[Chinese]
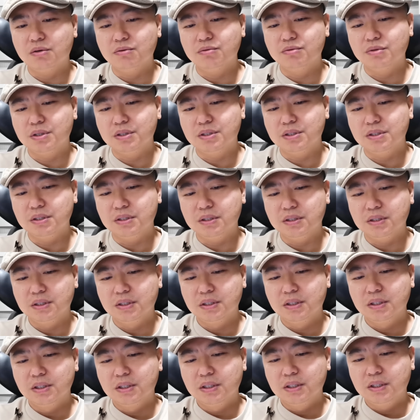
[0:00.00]
学习；
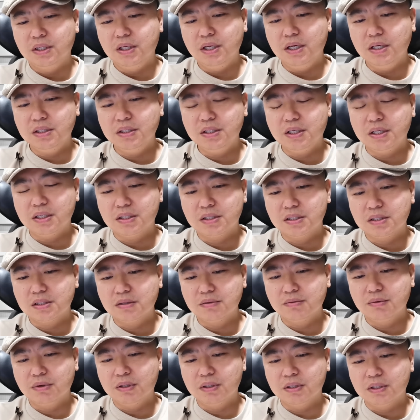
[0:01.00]
一零年四
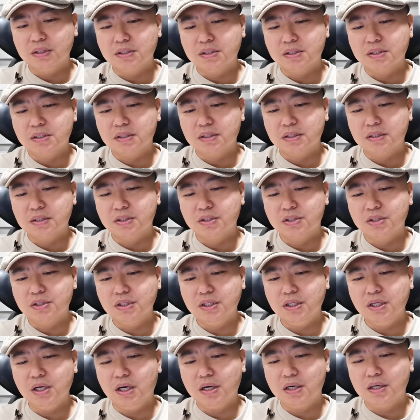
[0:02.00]
月呢，至
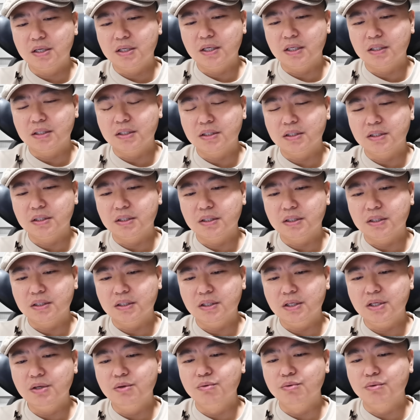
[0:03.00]
一二年的
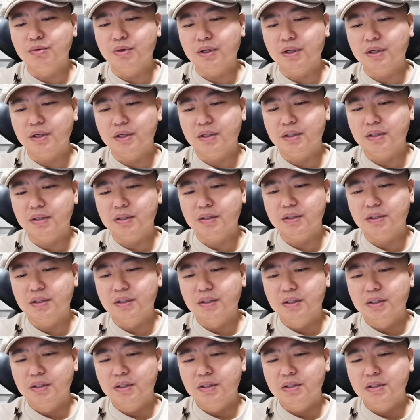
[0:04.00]
六月啊，
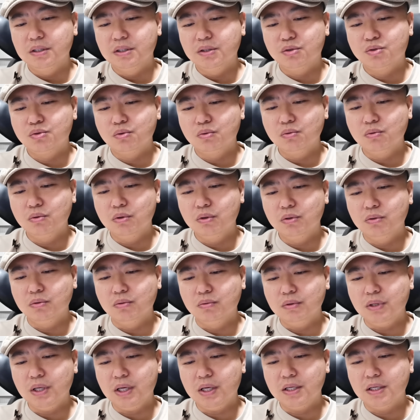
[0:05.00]
任中国
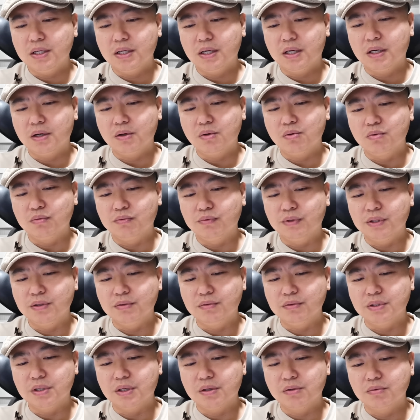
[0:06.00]
农业银行股份
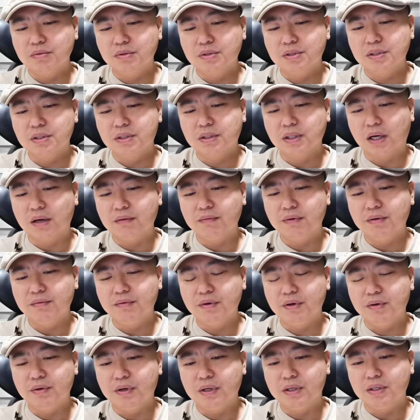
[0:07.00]
有限公司党委
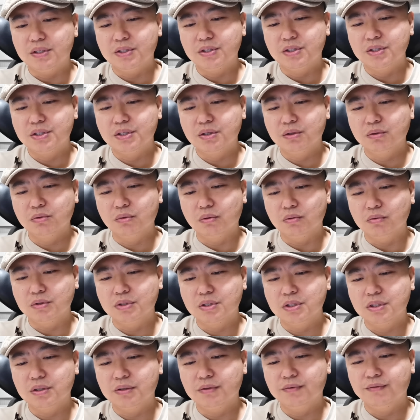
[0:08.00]
委员、执行董
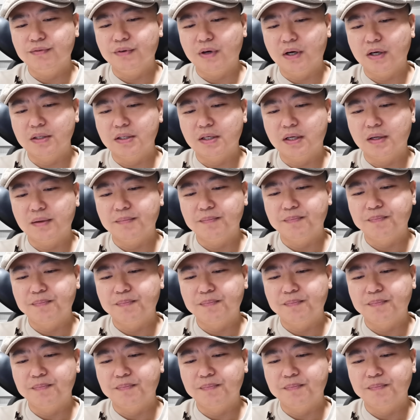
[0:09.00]
事、副行长。